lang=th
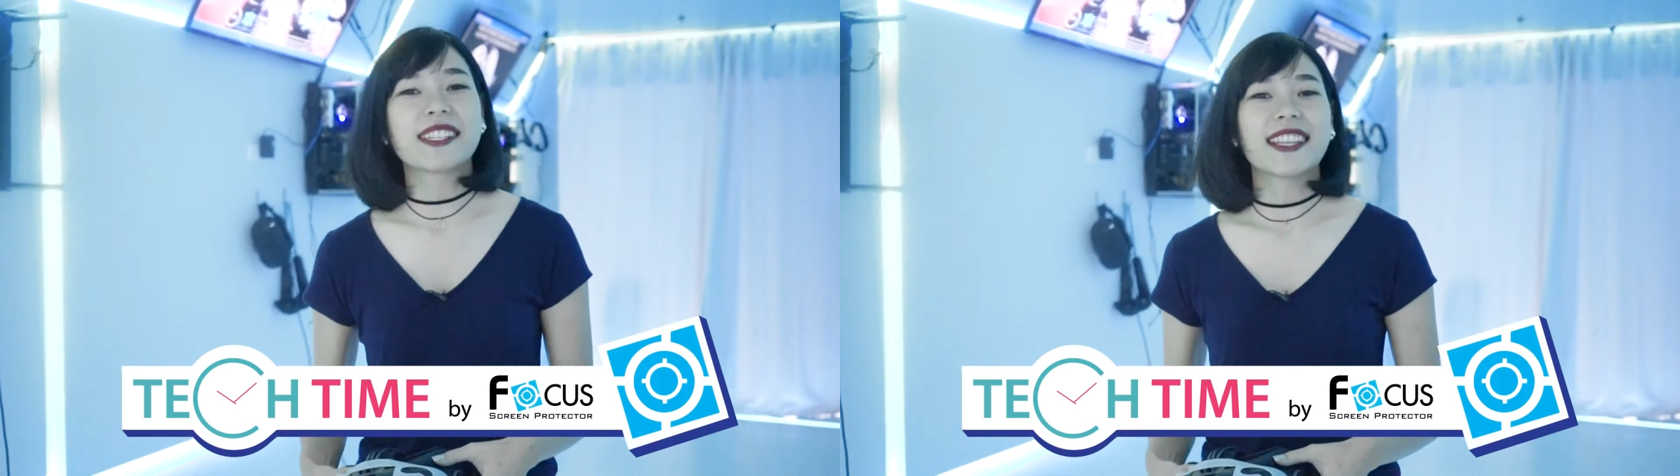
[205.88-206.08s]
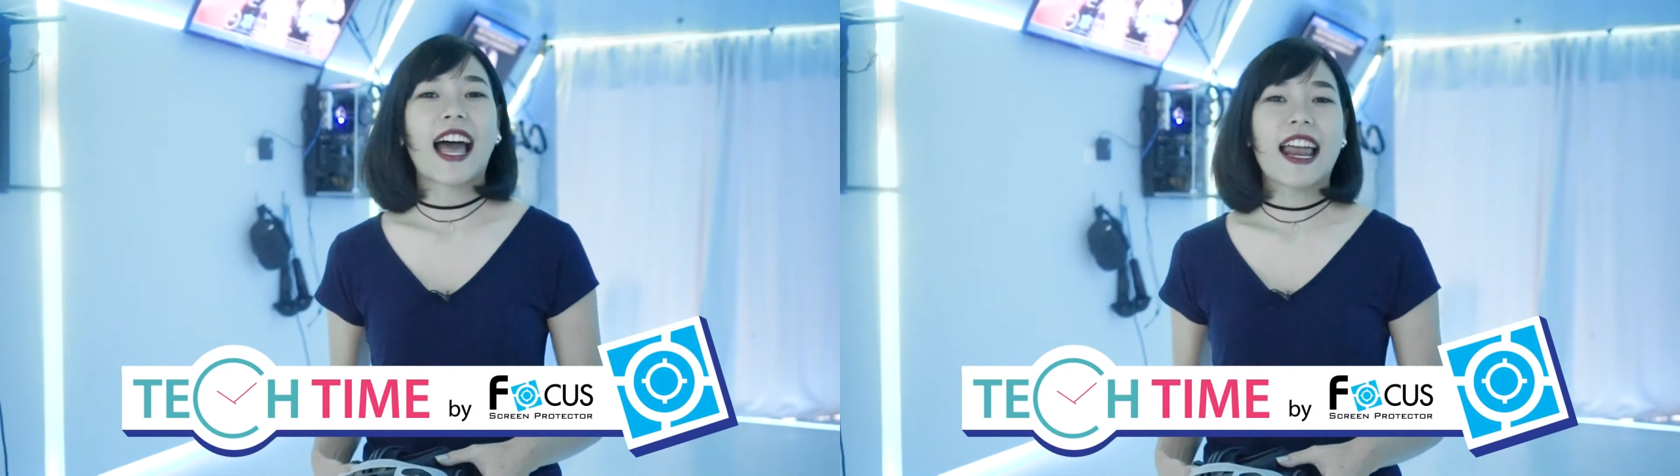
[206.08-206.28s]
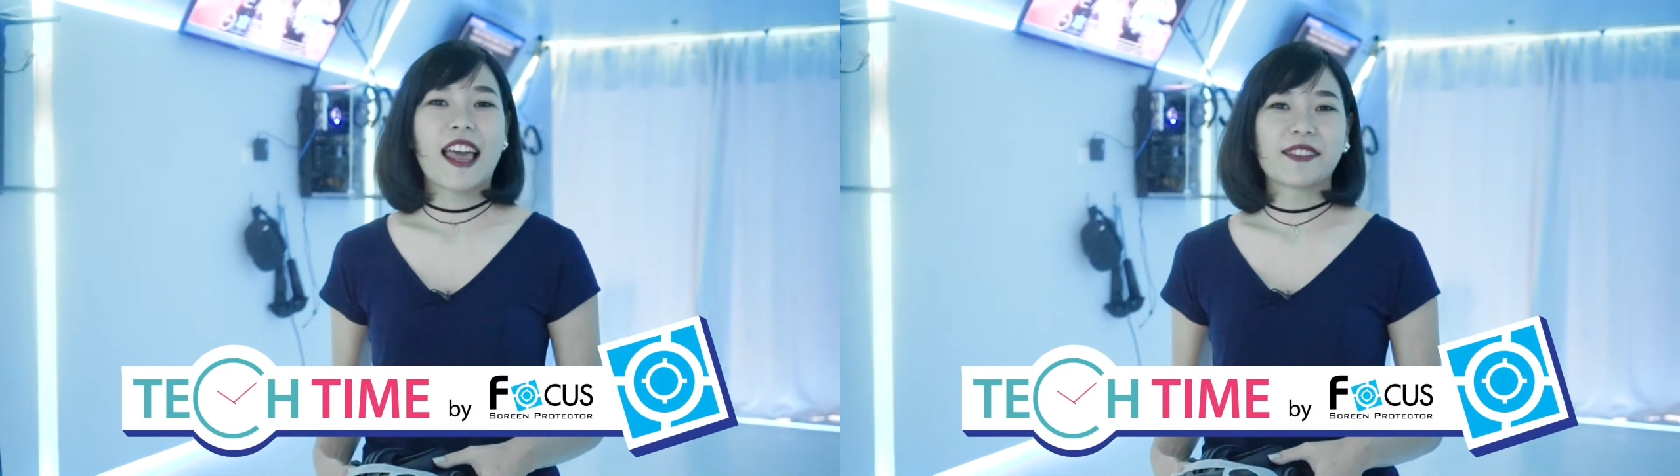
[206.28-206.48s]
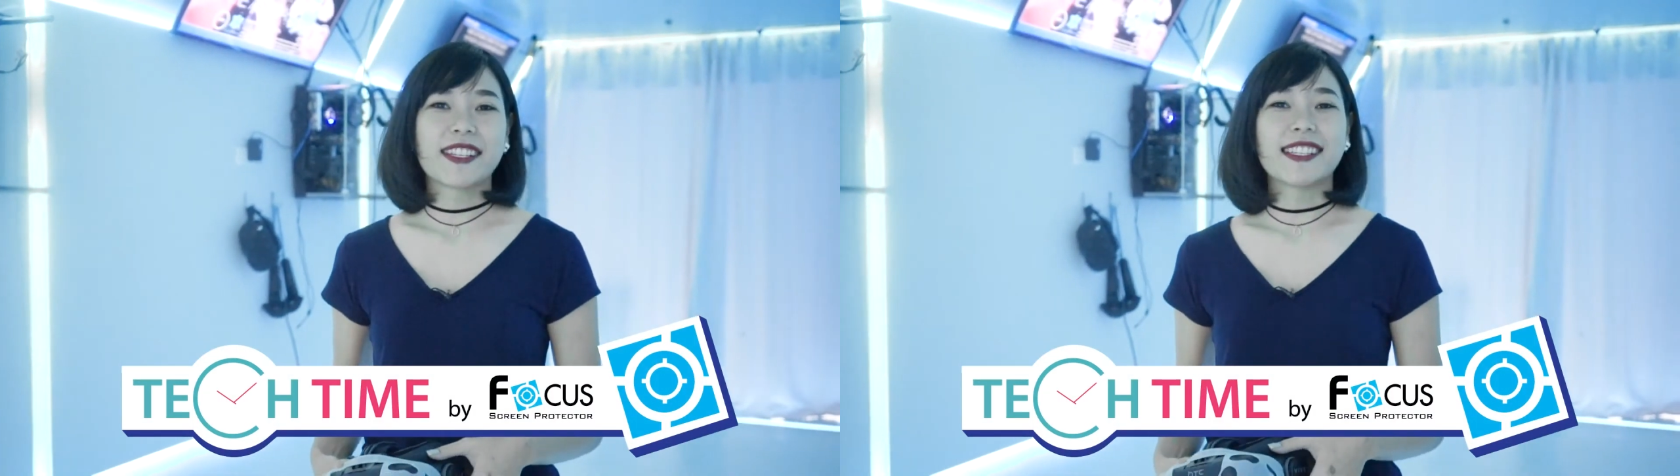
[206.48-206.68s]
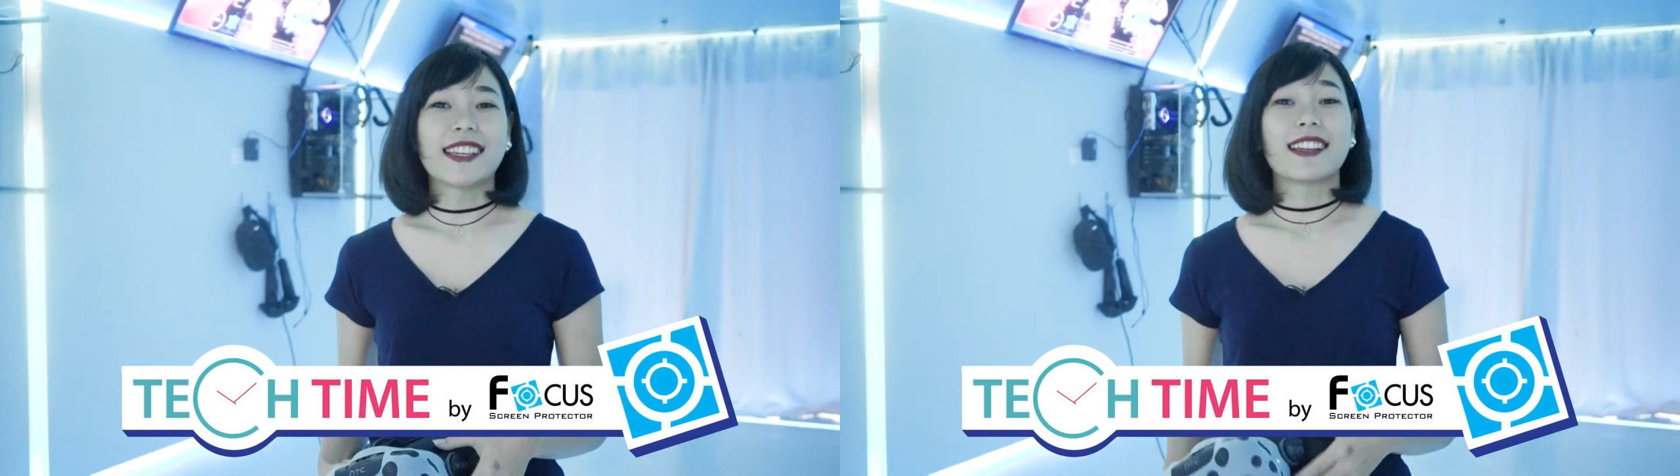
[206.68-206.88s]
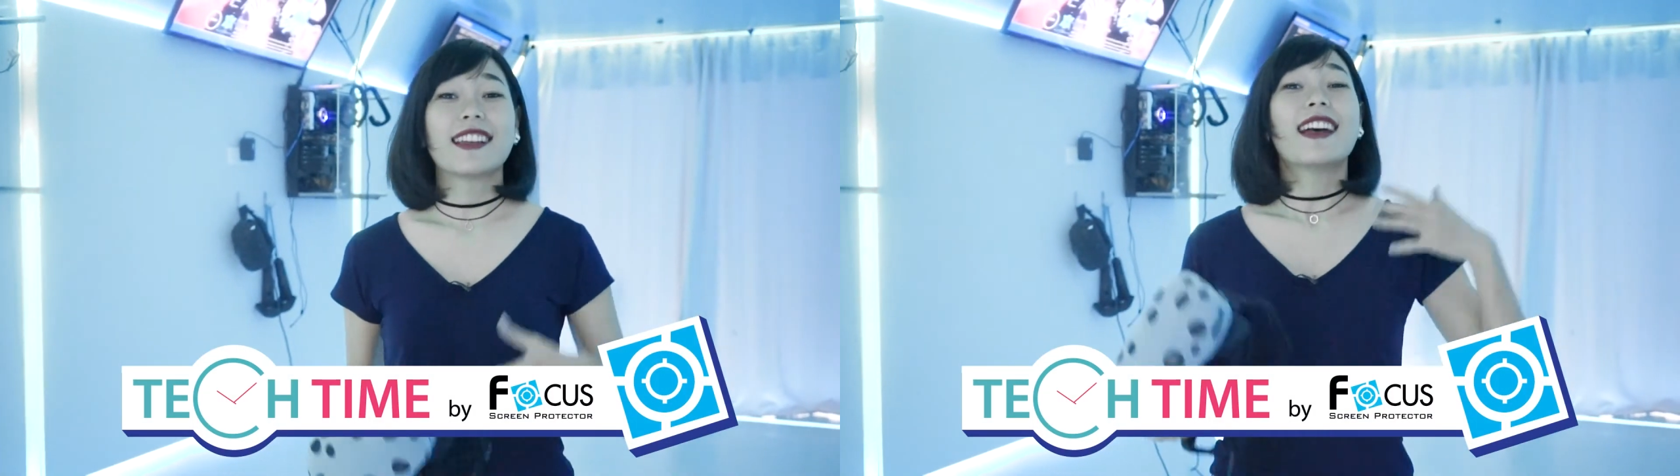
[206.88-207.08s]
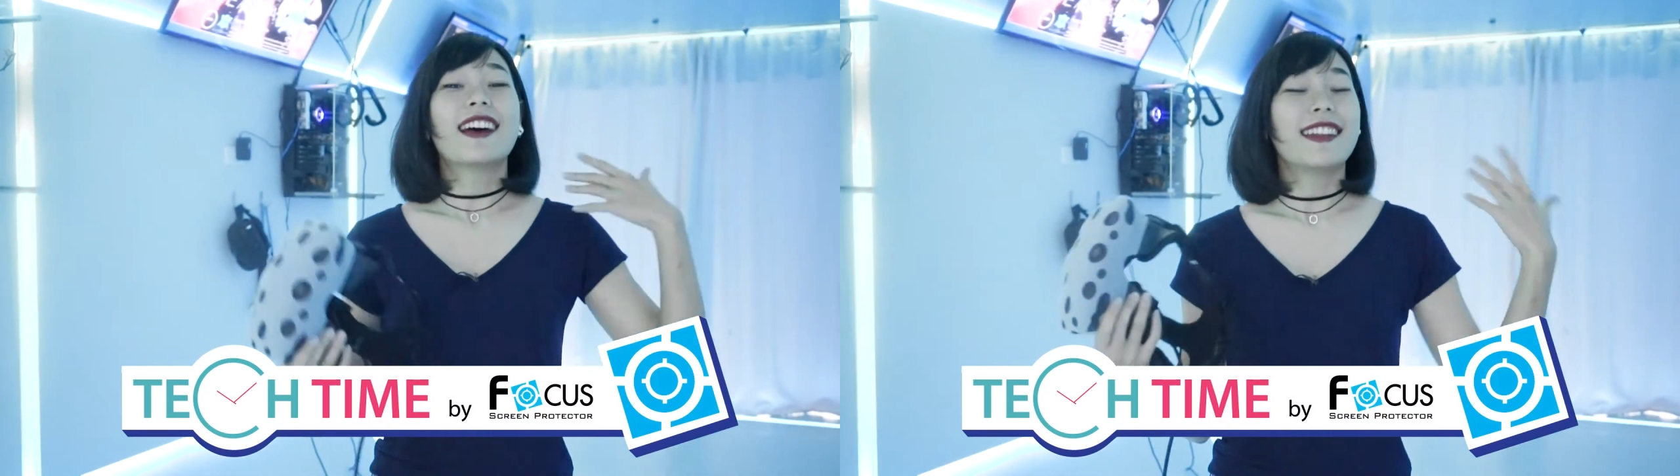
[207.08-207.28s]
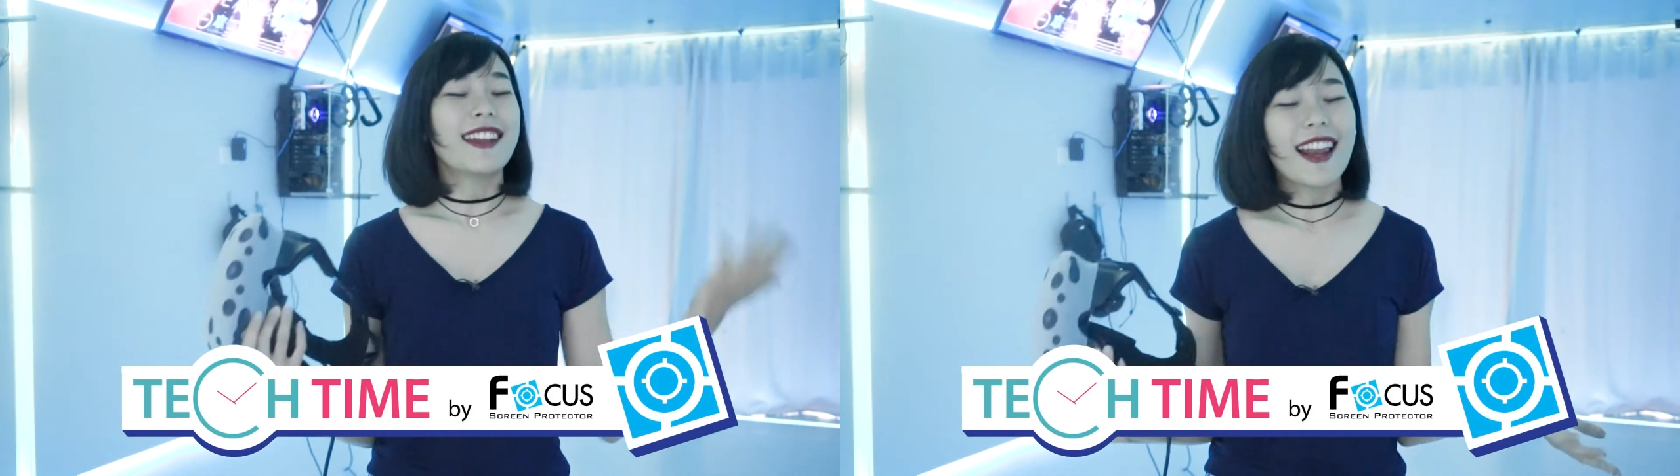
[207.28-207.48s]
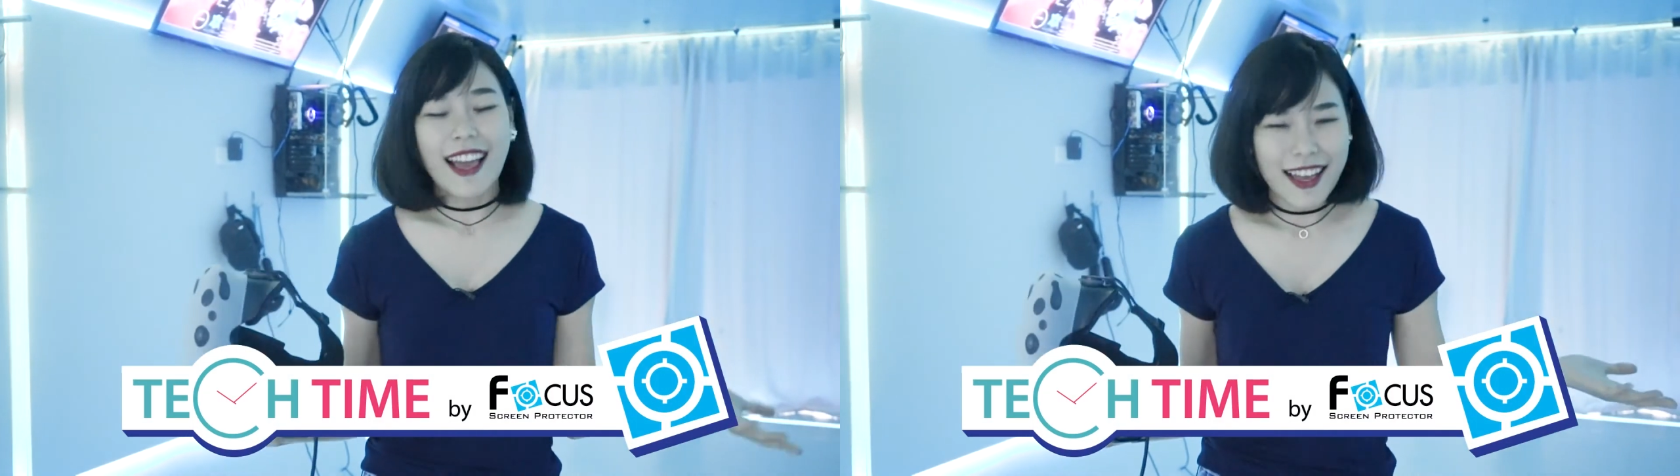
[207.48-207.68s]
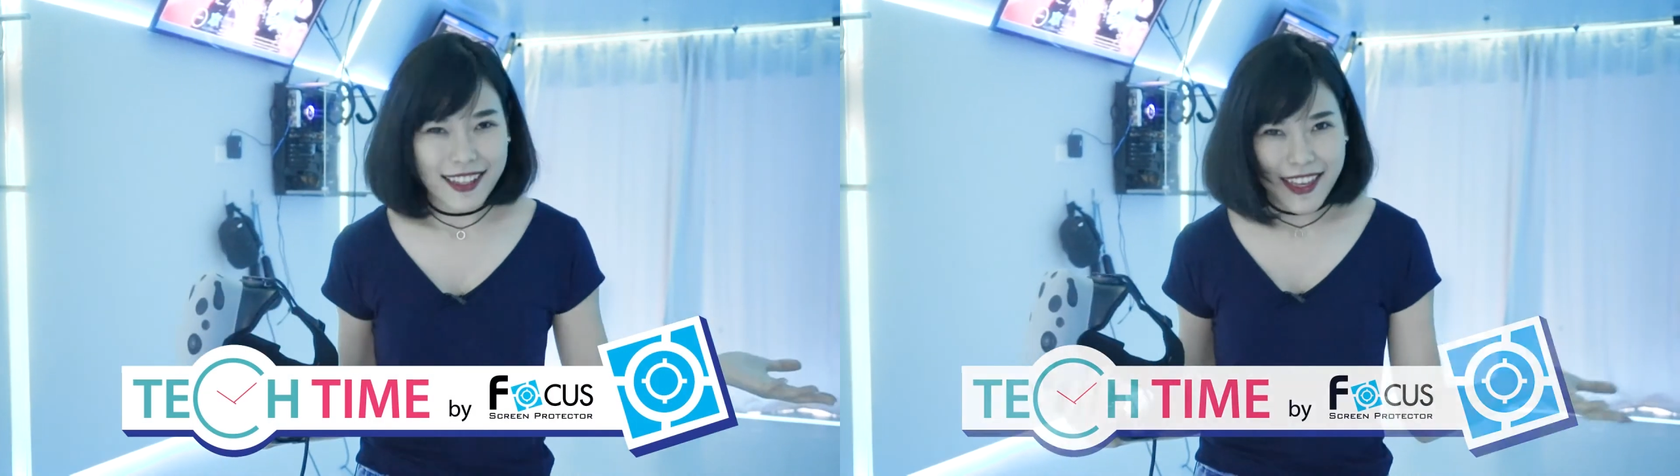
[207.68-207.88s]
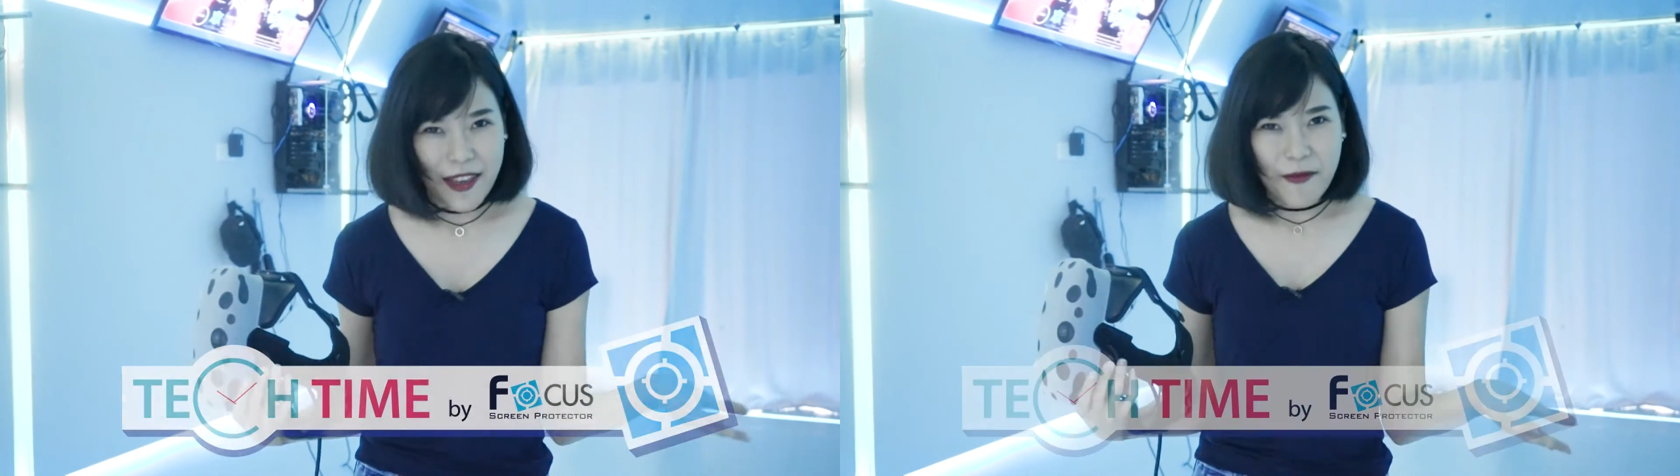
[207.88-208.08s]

จะตายแล้วจริงๆนี่แหละค่ะคือเกม